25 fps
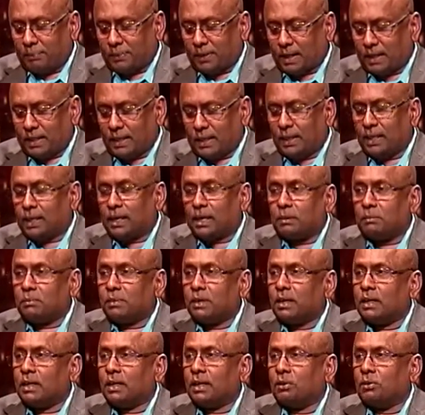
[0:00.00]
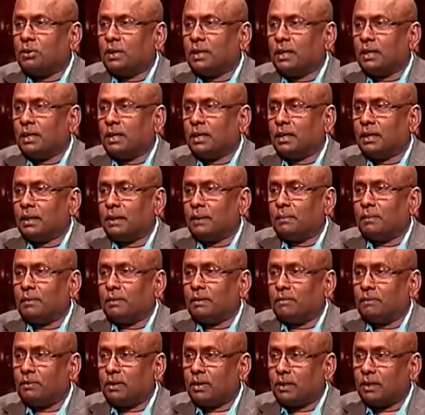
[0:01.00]
அதே நேரம் எங்களுடைய
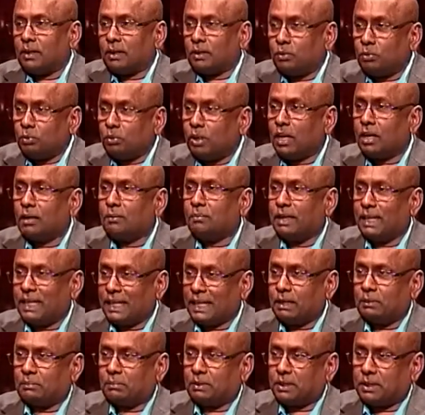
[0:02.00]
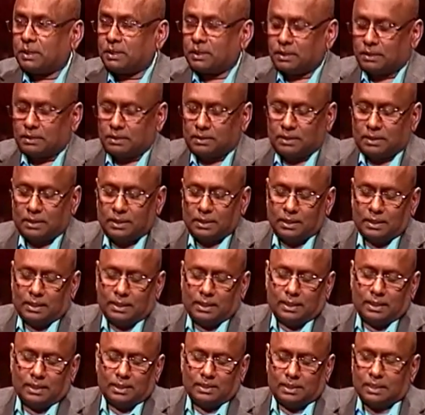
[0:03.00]
நூலகம் எரிக்கப்பட்டது
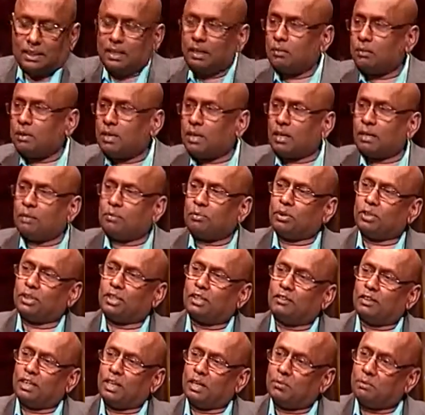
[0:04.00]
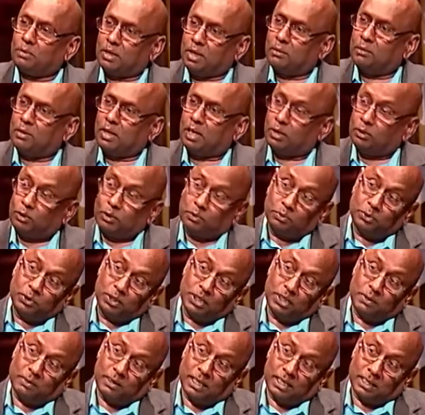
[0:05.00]
சிங்கள மக்களை பொறுத்தவரையில் மே மாதம் ஒரு
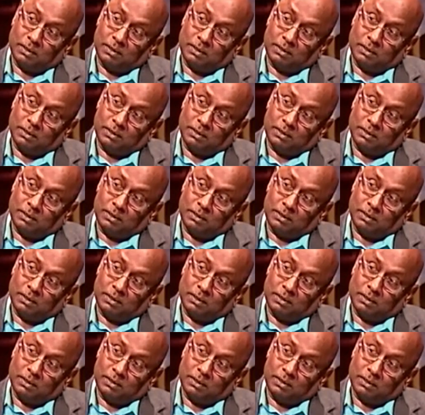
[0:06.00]
புனிதமான